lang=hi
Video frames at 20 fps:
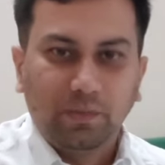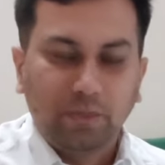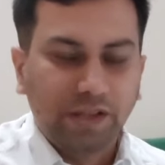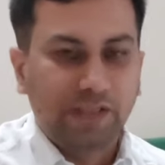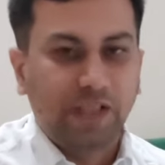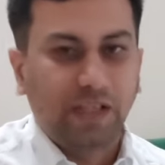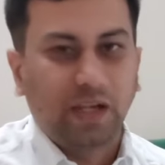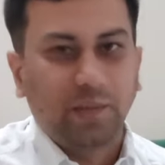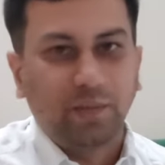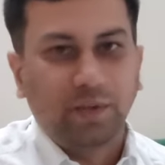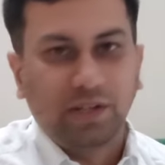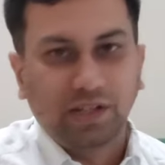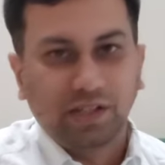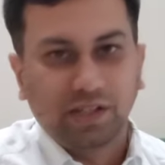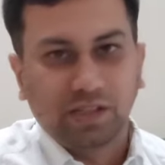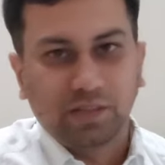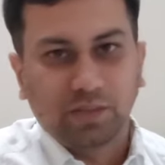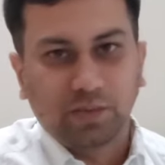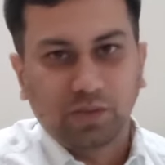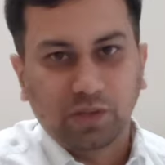बेसिक
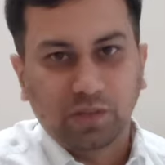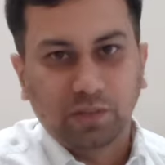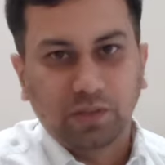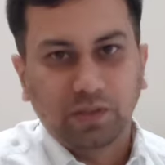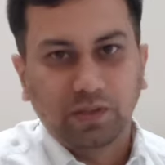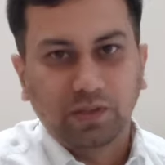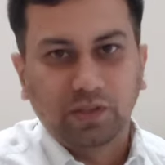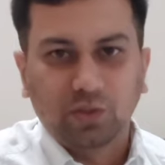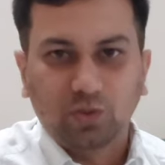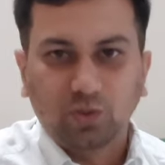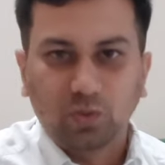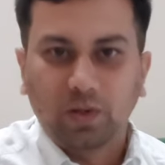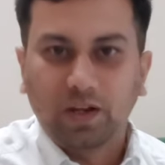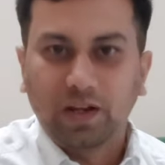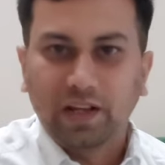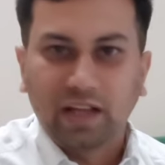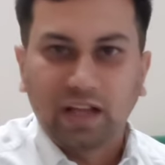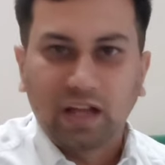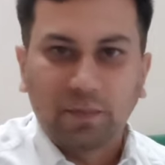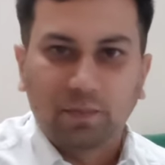एम्यूनिटीज इस प्रोजेक्ट में ज़रूर
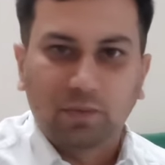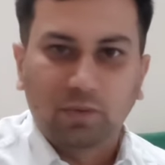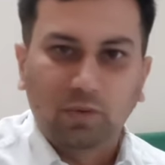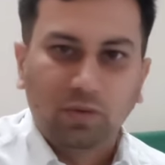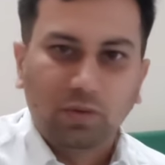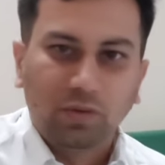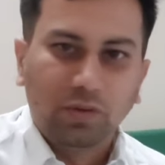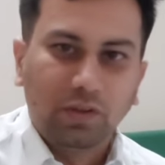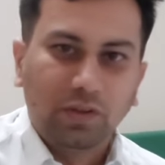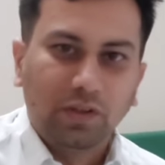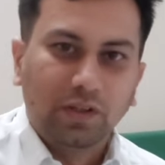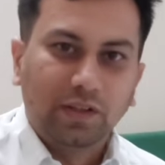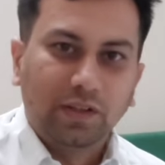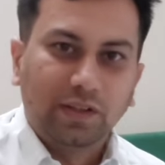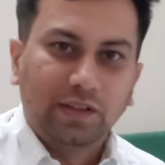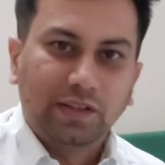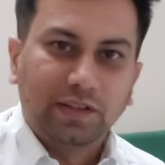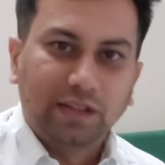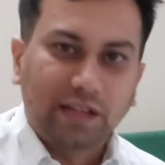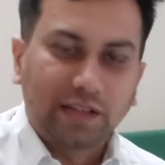मिलेंगे आपको
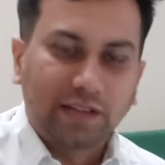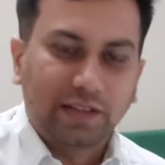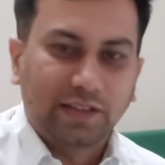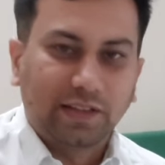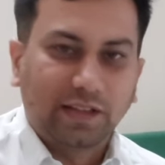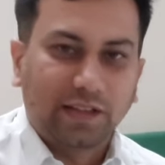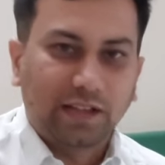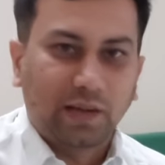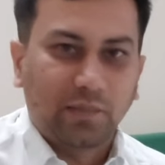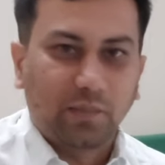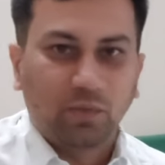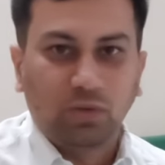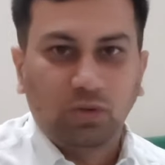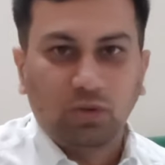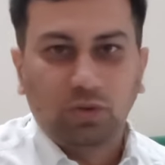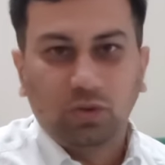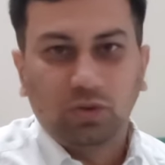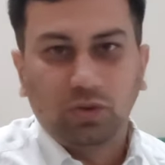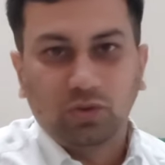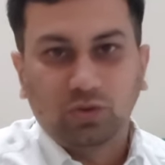साथ ही साथ
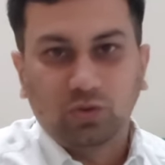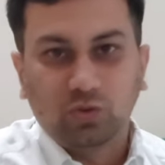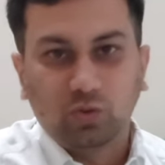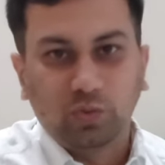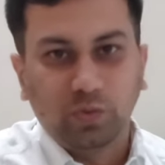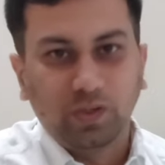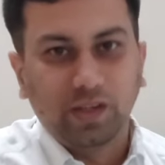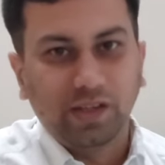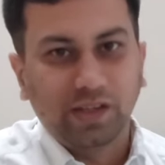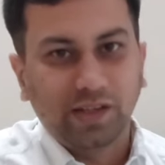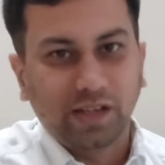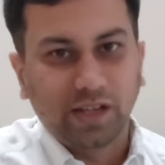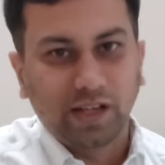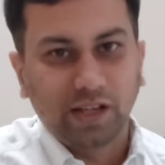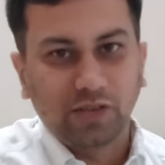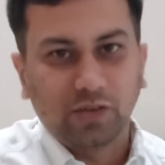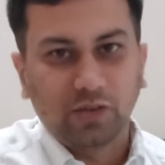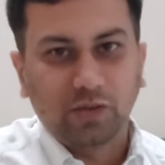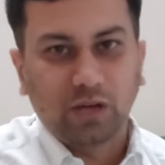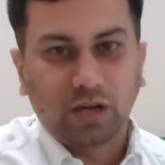आपको टू बी
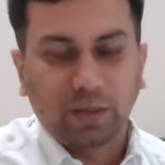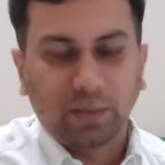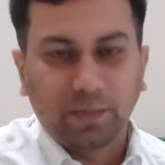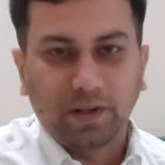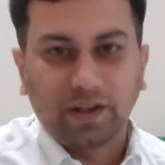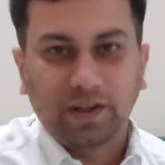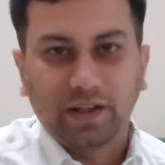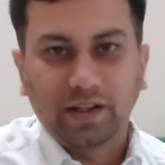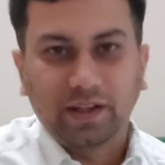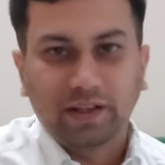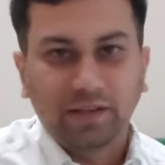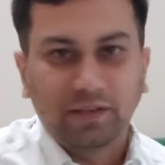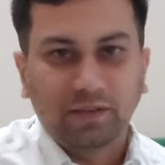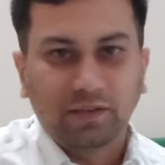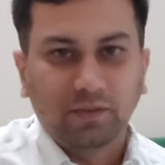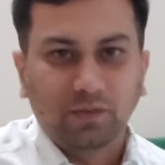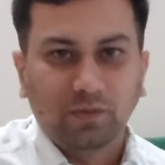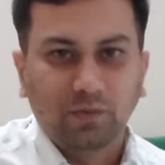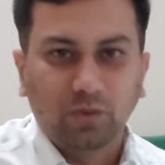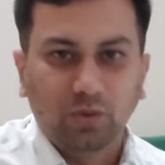का जो कारपेट है
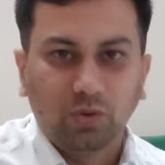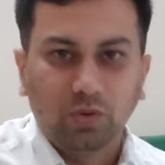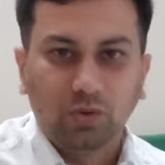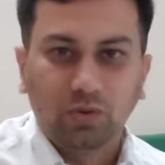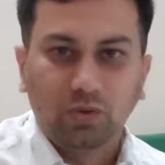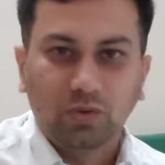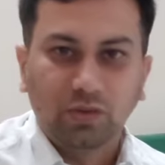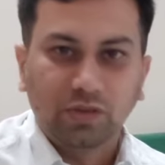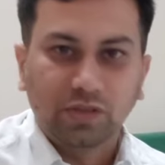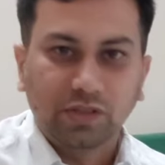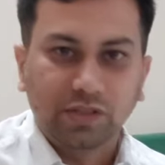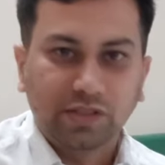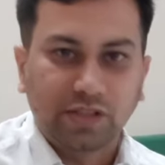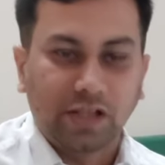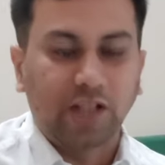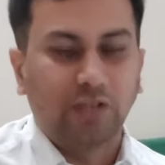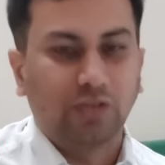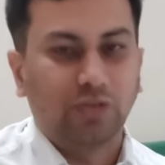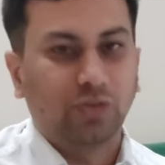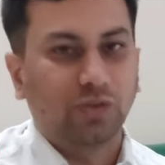वो
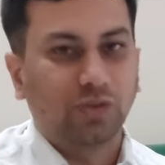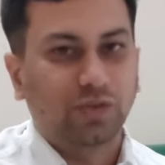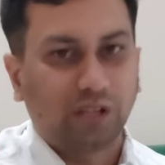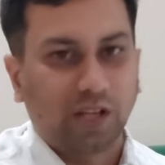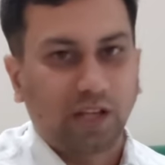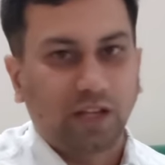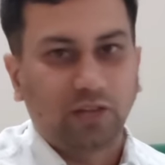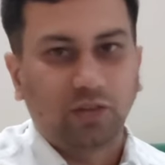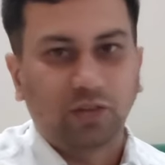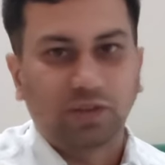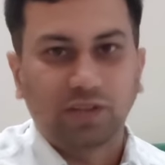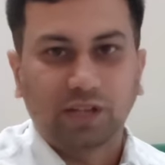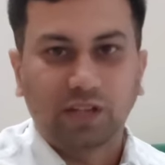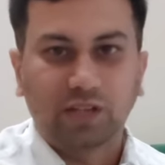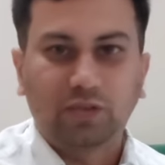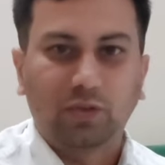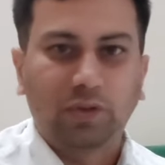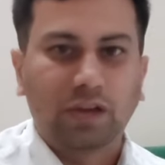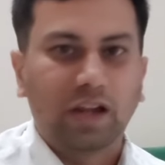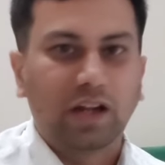707 और
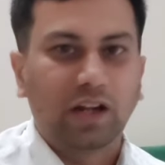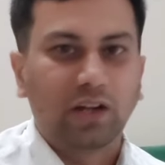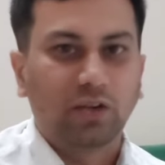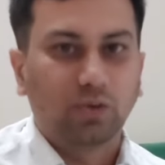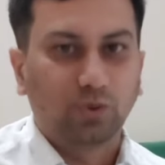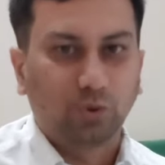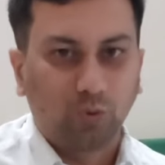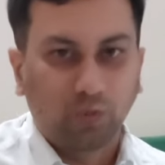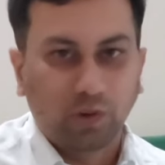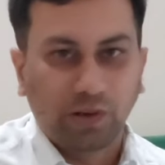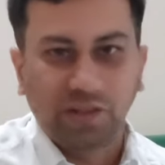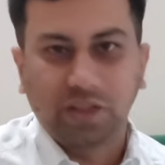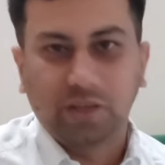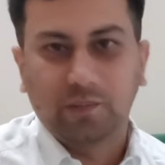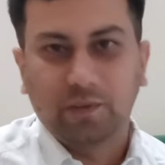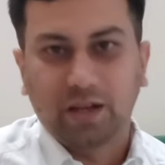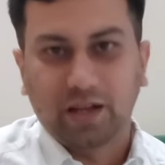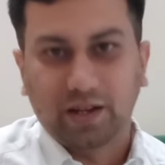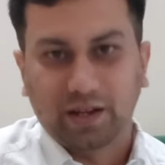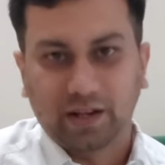711 दो
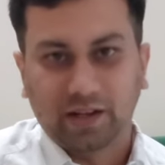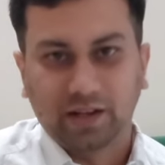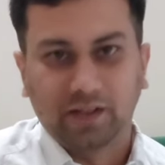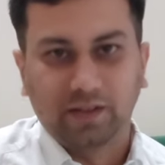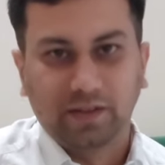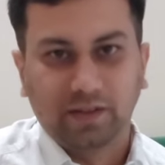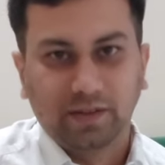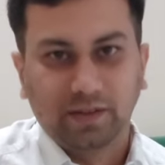वर्जन में आ रहा है